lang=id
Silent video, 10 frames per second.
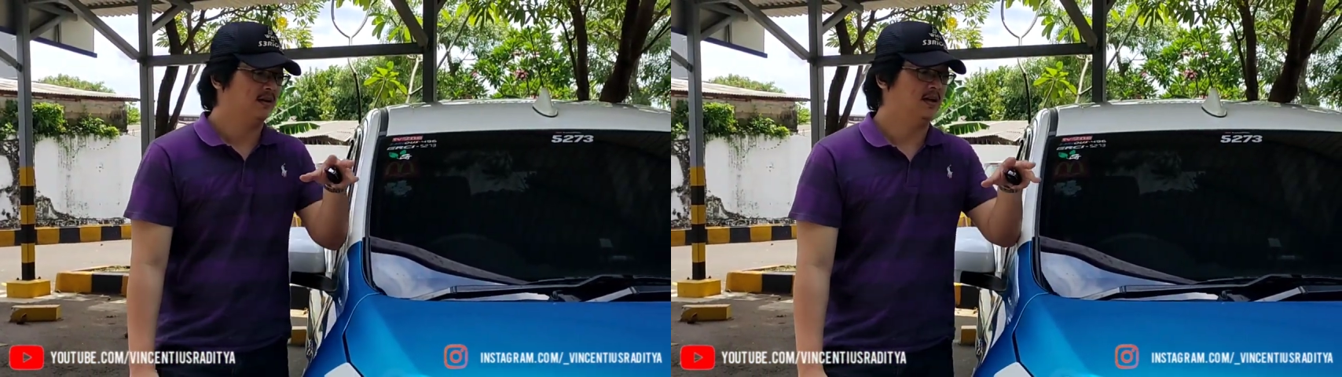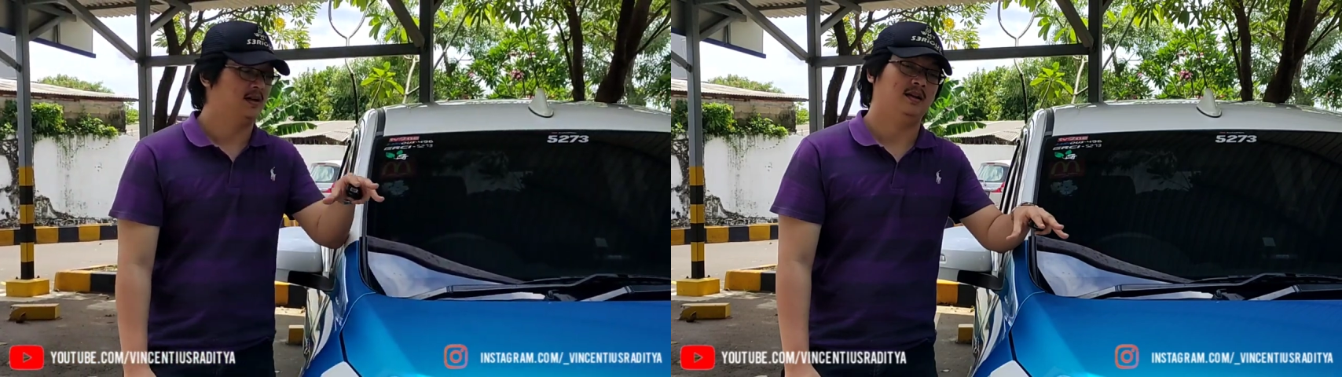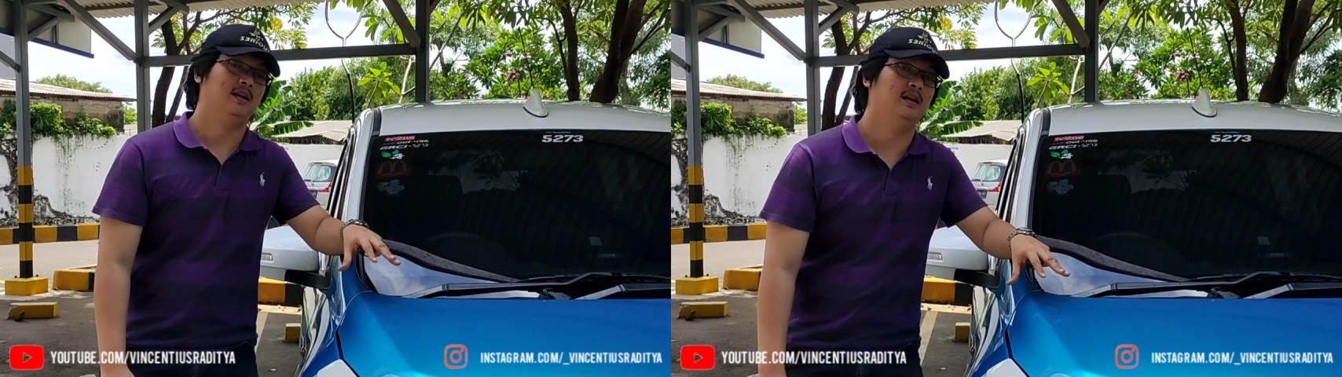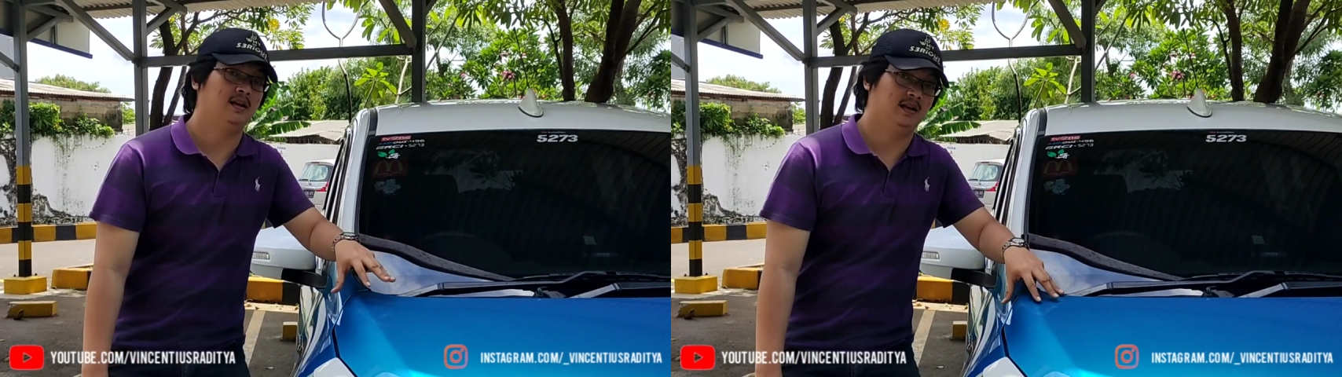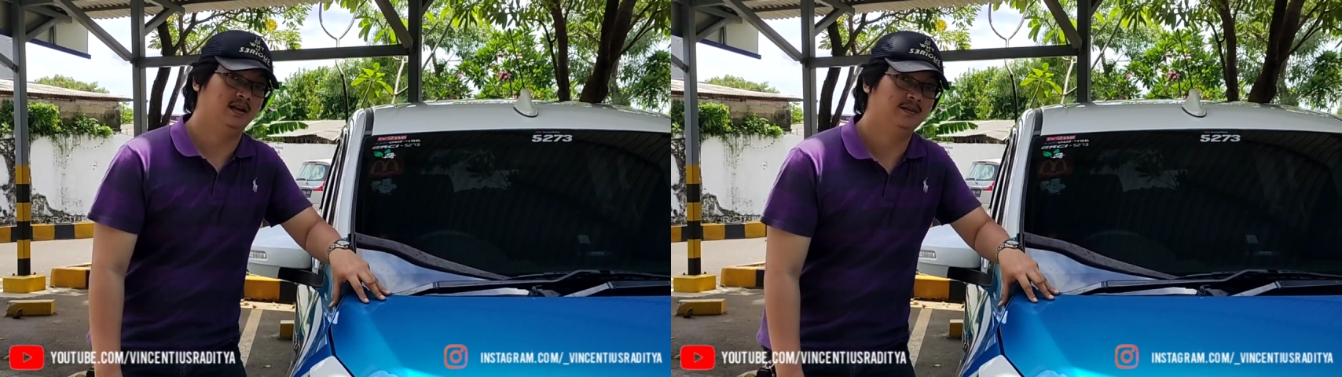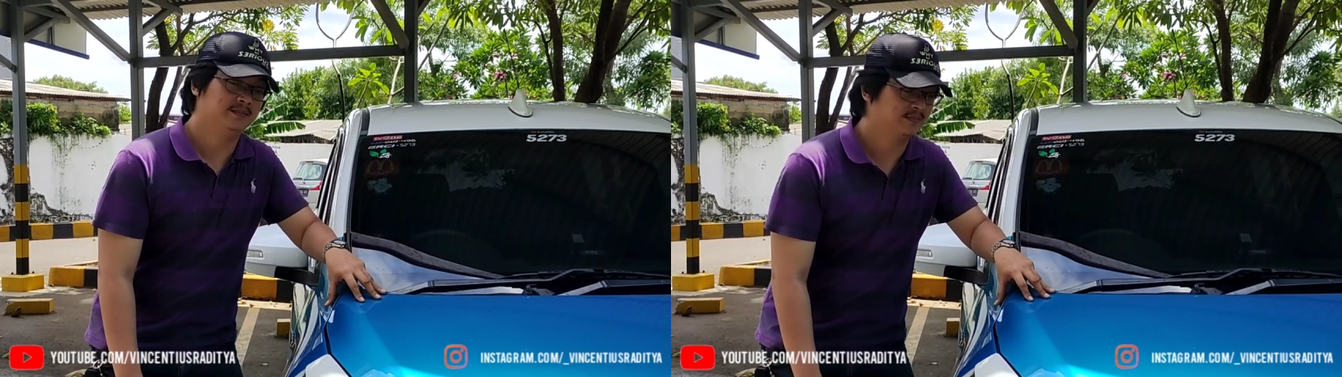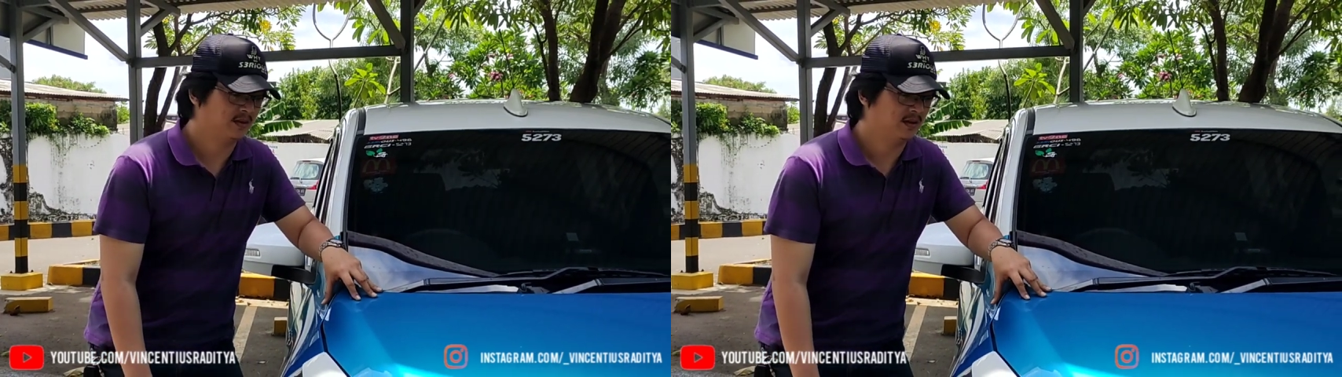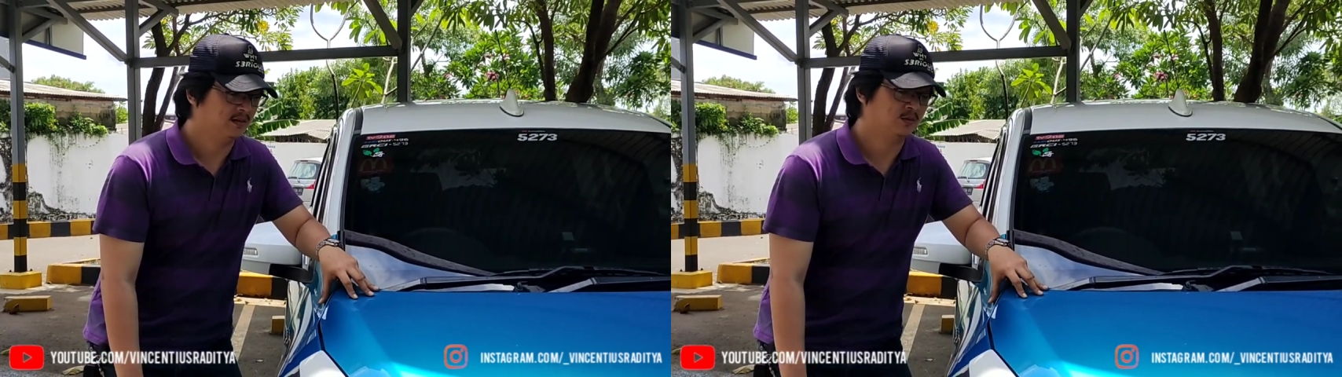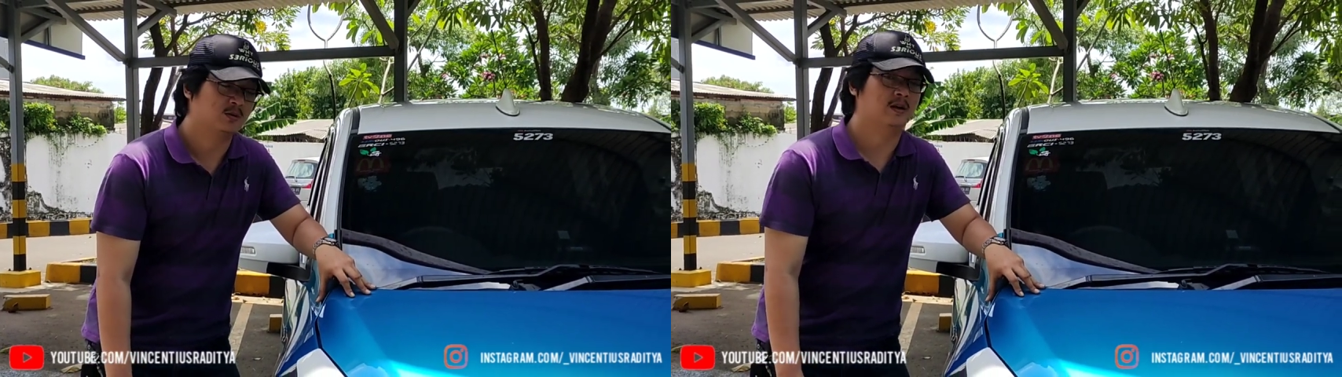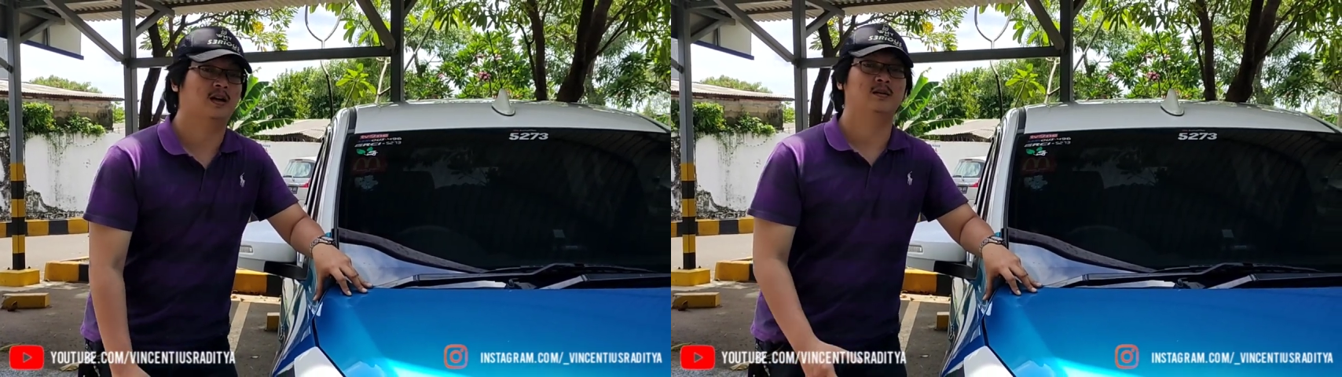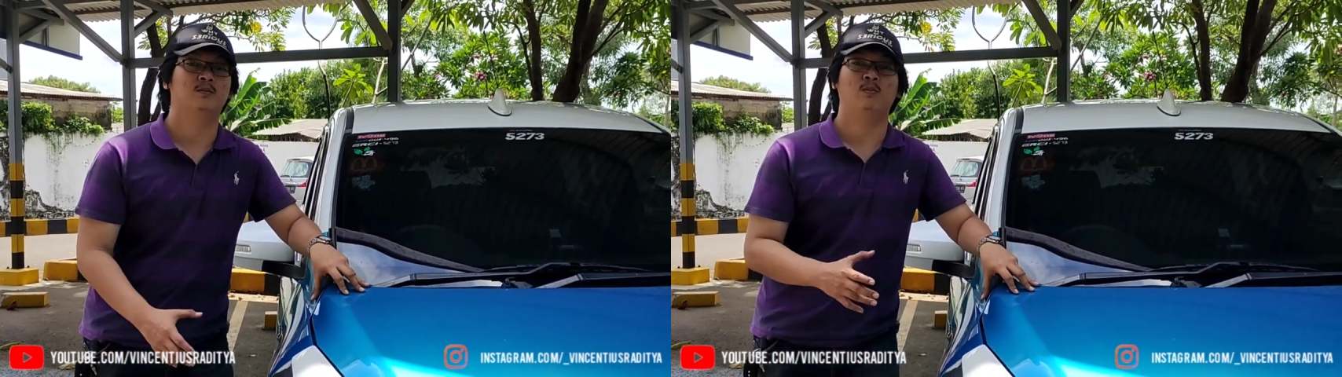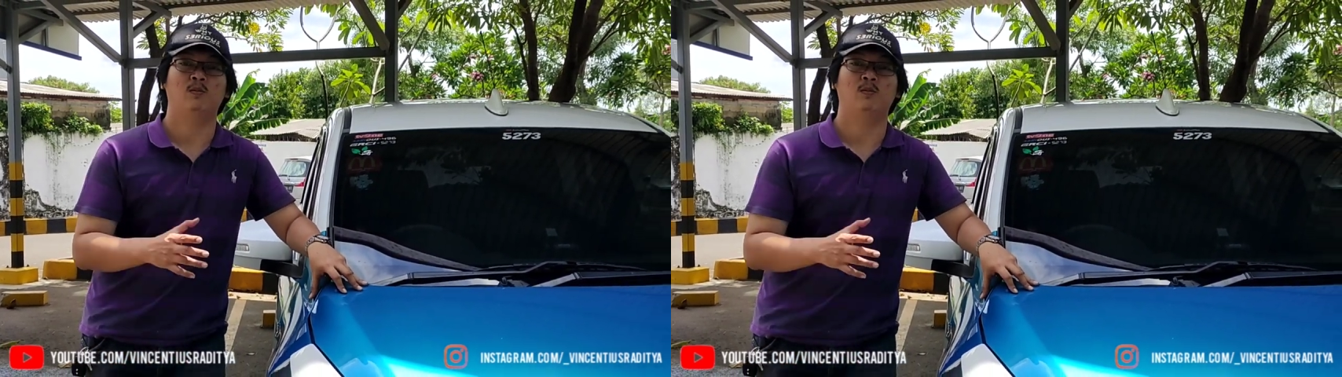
Dan ini merupakan